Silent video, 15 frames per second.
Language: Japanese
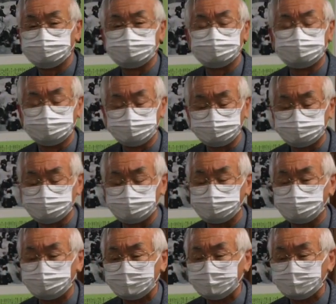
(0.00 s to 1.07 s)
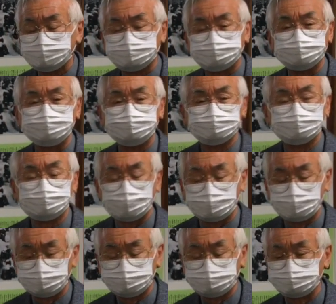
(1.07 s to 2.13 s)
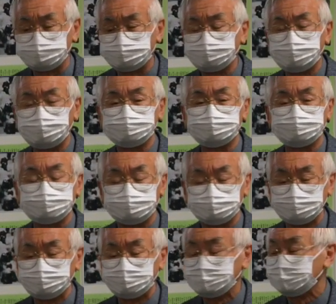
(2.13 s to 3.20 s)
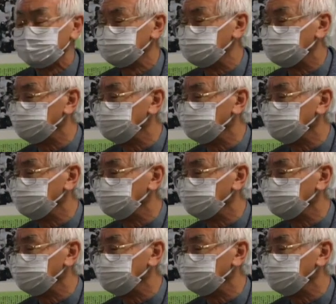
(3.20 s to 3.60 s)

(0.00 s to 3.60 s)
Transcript: 争へとこう国中が進んでいるそう